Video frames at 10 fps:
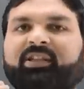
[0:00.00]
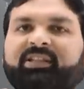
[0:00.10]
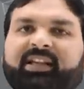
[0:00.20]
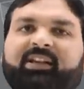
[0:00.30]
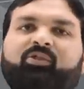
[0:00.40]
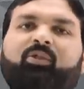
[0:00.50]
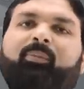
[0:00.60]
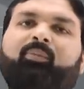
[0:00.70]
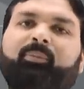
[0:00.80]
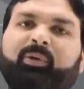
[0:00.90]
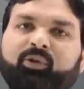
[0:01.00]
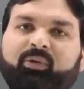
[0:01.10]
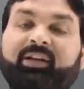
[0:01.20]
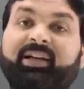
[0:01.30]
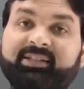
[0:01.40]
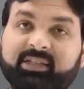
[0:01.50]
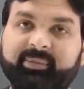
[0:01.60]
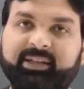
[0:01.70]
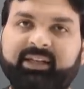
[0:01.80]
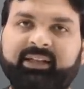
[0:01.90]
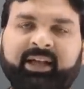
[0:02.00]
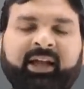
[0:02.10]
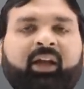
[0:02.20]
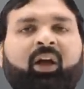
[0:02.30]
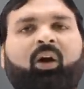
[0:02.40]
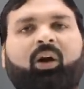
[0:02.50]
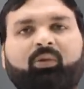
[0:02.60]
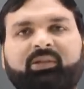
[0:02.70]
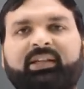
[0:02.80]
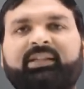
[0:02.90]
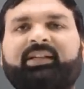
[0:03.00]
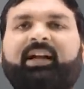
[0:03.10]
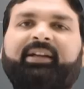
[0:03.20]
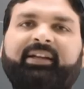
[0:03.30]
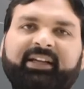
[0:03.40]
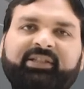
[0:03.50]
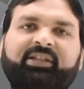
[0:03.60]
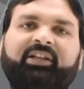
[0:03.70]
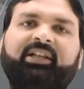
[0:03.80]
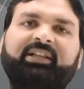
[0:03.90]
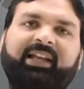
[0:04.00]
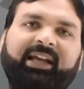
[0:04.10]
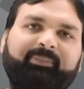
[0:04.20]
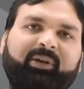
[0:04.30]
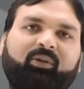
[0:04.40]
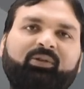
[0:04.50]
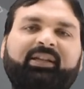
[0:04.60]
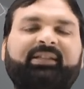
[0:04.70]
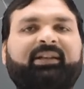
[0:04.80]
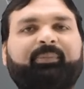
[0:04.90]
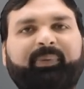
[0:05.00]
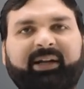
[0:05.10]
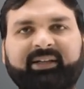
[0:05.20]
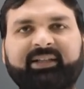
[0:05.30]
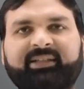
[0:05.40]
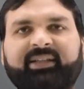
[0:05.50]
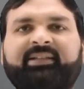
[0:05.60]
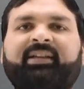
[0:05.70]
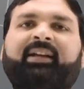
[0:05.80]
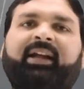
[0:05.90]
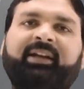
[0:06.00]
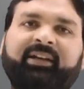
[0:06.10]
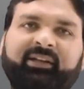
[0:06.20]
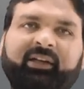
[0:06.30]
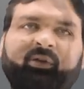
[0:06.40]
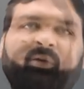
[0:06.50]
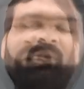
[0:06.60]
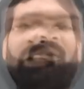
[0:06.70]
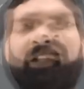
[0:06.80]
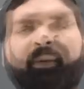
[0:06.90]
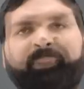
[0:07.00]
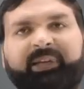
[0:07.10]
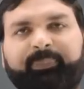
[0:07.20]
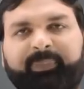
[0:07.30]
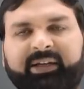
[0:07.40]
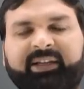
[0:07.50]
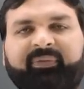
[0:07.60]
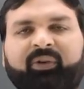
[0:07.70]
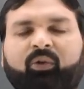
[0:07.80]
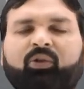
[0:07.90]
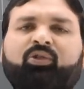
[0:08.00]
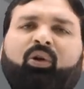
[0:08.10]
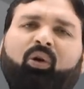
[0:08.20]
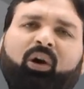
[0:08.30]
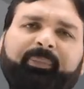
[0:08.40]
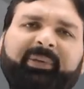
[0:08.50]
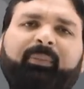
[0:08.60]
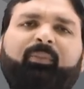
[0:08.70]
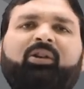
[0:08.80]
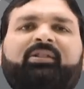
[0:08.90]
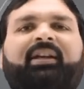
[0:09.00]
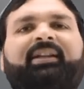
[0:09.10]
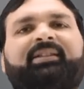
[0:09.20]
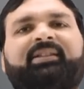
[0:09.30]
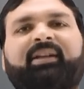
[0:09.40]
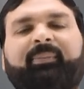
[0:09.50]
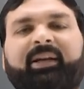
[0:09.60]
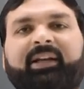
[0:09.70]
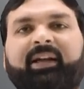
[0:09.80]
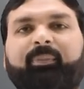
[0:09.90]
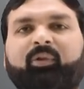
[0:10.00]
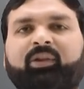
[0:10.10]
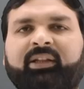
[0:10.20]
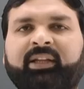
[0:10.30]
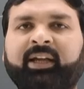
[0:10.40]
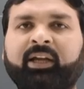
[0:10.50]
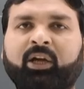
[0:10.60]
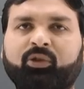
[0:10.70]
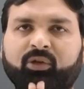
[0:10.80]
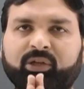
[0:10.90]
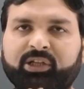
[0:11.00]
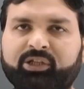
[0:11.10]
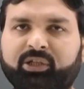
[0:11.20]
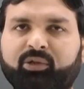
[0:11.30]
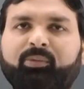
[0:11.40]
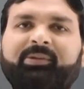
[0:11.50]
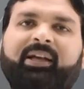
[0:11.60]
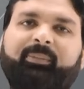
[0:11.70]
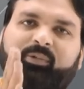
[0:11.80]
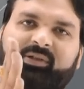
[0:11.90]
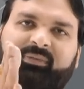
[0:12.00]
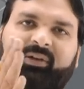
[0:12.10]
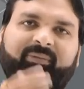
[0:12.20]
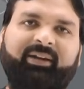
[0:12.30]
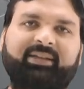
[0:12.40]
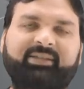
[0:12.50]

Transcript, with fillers: से 700 आपको वीडियो क्लासेज भी देते हैं और उसके साथ टेस्ट सीरीज लाइव डाउट सेशन प्रैक्टिस सेशन हैंड रिटन नोट्स कंप्लीट पीडीएफ नोट्स और भी हम बहुत सारी ऐसी सामग्री आपको देते हैं जो निश्चित रूप से आपको सफल बना